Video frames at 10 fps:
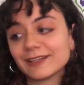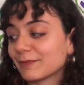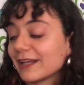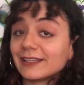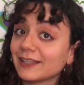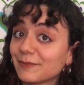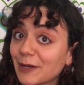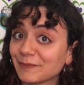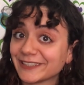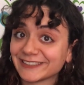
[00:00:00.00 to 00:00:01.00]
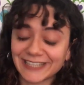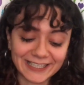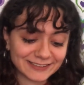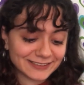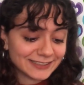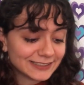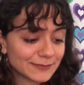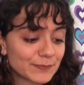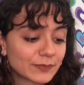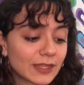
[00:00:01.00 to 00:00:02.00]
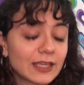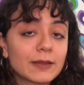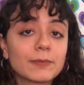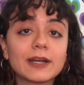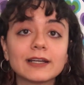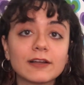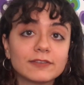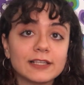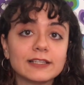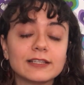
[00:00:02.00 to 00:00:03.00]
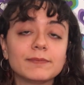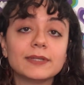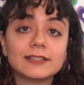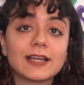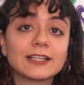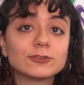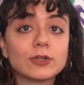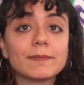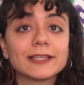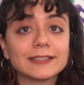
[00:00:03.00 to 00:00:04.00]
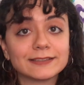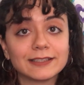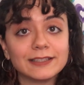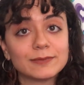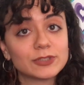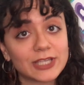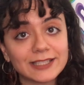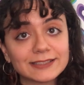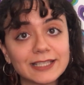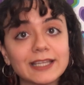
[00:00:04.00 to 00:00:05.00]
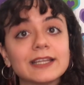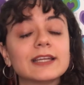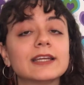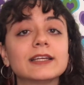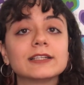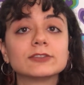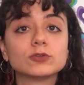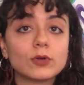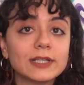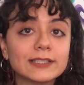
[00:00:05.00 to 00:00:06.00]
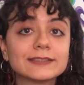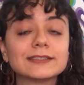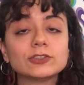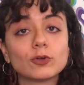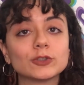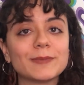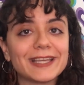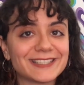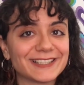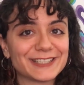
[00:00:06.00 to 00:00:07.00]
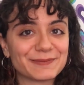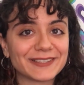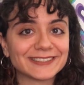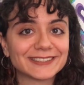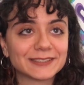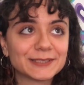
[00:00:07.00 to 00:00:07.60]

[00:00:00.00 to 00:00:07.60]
Belki bakmak istersiniz. Paragrafla ilgili bir diğer söylemek istediğim şey ise sorularınızı çözmeye çalışmanız.